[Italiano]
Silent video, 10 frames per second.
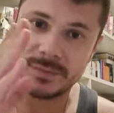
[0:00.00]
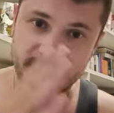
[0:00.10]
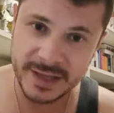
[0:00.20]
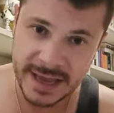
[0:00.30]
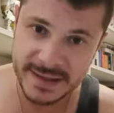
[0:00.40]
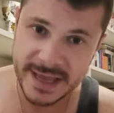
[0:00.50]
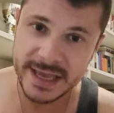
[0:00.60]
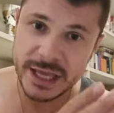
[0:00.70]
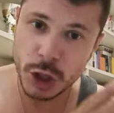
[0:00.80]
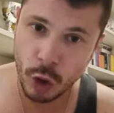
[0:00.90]

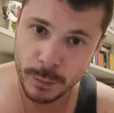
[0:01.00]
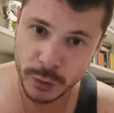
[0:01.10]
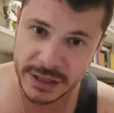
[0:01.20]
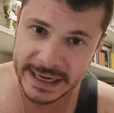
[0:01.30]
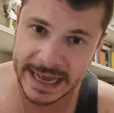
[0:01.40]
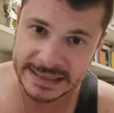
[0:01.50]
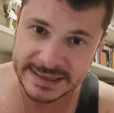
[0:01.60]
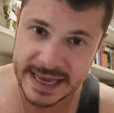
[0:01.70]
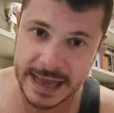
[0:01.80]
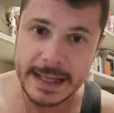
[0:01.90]
diede il colpo di
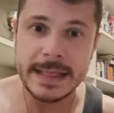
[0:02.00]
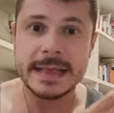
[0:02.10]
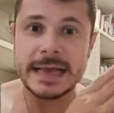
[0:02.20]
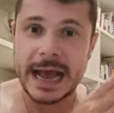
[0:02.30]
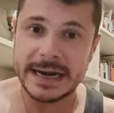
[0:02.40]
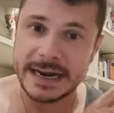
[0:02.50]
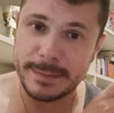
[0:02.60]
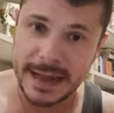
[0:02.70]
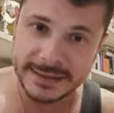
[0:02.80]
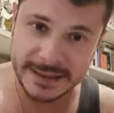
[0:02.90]
grazia alle
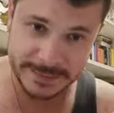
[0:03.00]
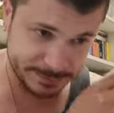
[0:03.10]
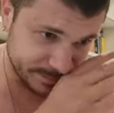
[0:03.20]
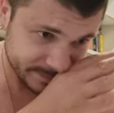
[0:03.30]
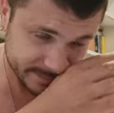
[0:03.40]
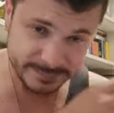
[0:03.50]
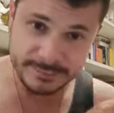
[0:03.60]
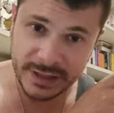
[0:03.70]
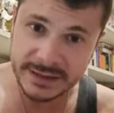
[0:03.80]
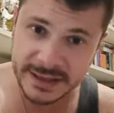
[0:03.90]
armate
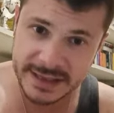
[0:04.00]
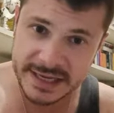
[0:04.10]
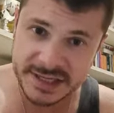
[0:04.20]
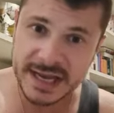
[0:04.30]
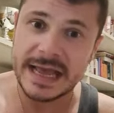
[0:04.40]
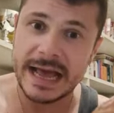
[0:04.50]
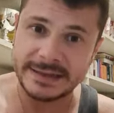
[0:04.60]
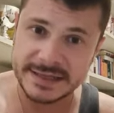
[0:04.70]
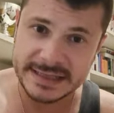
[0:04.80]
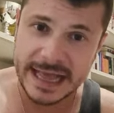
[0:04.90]
tedesche
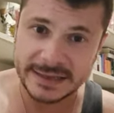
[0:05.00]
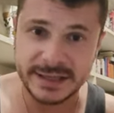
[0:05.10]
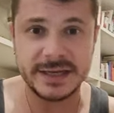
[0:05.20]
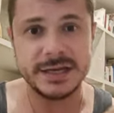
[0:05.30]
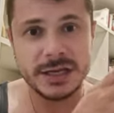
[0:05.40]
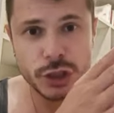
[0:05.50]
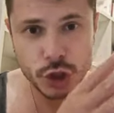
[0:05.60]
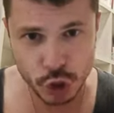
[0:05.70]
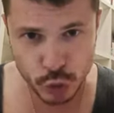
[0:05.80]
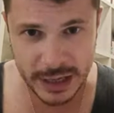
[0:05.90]
attestate
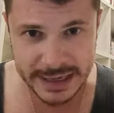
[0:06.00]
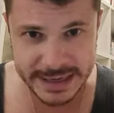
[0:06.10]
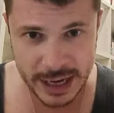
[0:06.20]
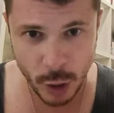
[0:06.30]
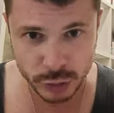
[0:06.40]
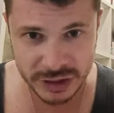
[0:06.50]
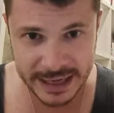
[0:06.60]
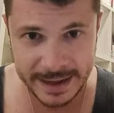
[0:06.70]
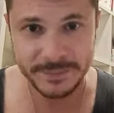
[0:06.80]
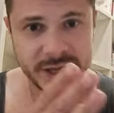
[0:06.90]
sulla linea
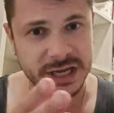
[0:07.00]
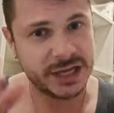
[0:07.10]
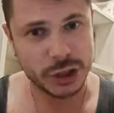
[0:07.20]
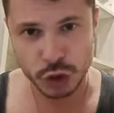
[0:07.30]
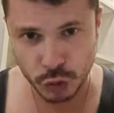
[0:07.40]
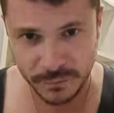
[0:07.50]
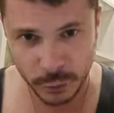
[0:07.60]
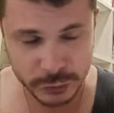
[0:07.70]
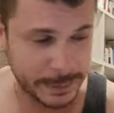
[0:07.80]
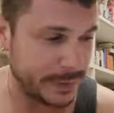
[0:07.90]
gotica e sul
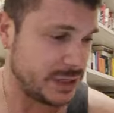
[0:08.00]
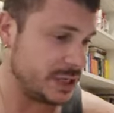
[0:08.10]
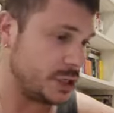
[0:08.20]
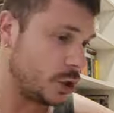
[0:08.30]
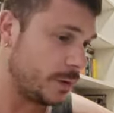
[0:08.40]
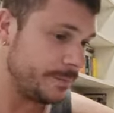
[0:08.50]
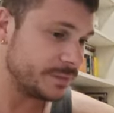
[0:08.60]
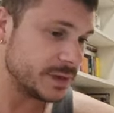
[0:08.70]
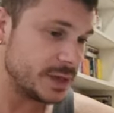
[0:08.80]
fronte appenninico.